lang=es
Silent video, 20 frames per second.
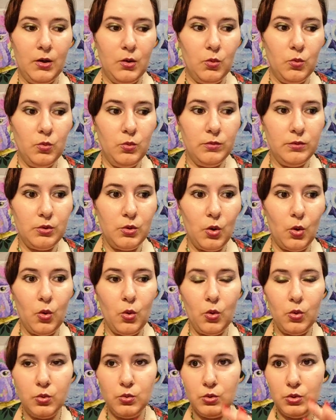un
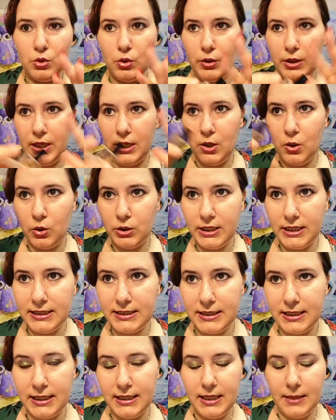conjunto de notas
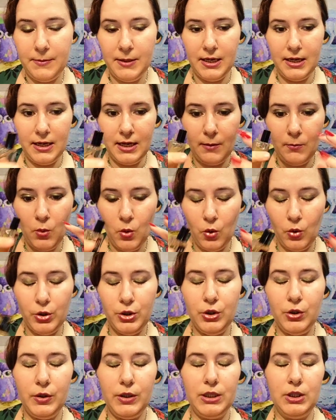que te vienen a
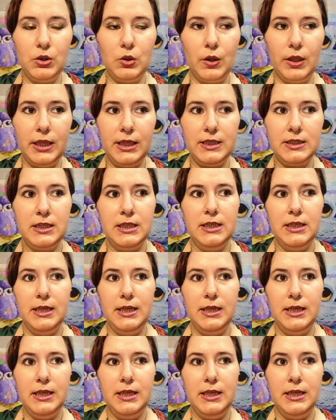mogollón, entonces